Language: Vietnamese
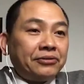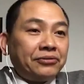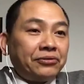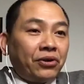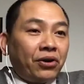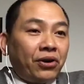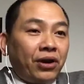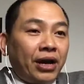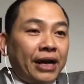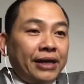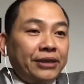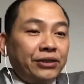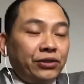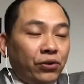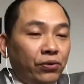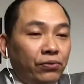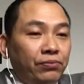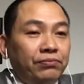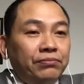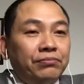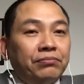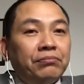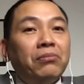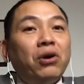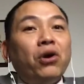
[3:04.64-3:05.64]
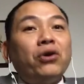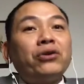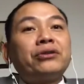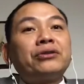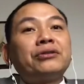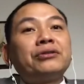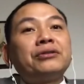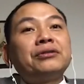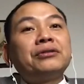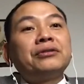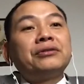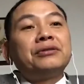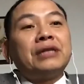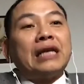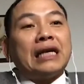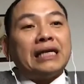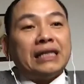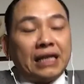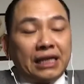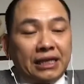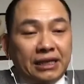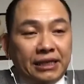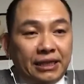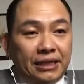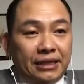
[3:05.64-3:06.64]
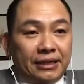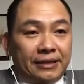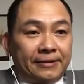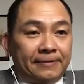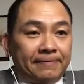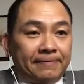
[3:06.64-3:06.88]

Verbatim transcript: họ hay dùng. Một là nhân trị,